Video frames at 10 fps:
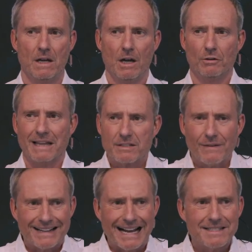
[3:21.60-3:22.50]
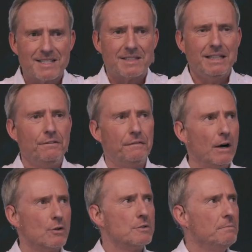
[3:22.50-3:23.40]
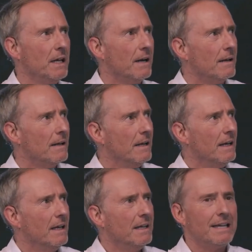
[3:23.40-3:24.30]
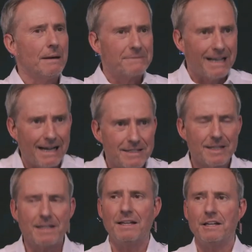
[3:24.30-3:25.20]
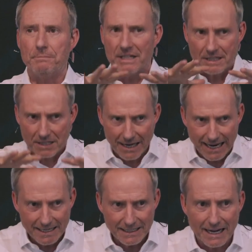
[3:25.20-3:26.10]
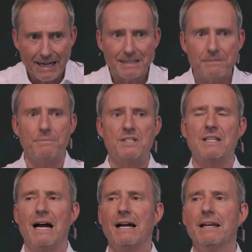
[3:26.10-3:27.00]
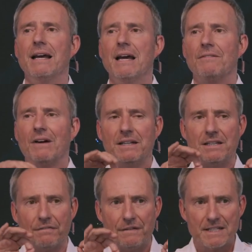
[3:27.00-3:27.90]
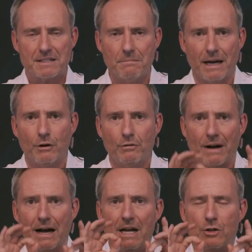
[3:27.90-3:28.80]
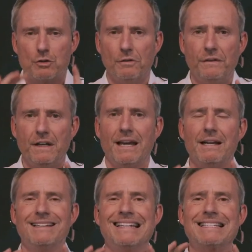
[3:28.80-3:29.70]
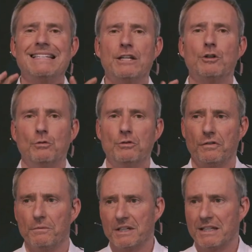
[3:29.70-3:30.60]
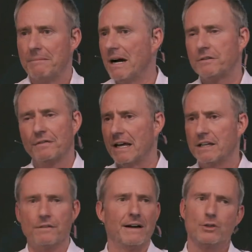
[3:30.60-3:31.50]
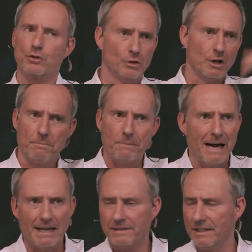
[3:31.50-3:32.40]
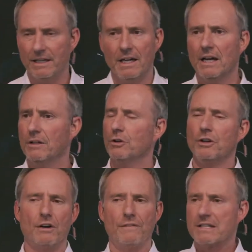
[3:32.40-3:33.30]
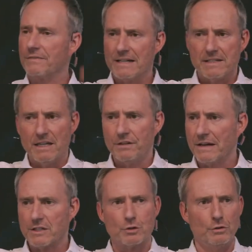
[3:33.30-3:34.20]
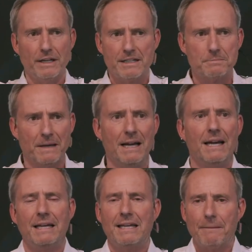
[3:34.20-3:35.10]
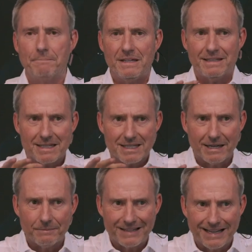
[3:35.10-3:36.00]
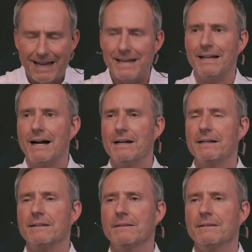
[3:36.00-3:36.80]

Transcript: Und das war ganz tief aus mir. Ich habe tatsächlich mich klein gehalten bis dahin, weil ich der festen Meinung war, so viel Geld ist nicht gut für mich. Da mache ich vielleicht Quatsch, nur noch Party, nur noch was weiß ich was, tu nichts mehr. Ich habe mich deshalb klein gehalten.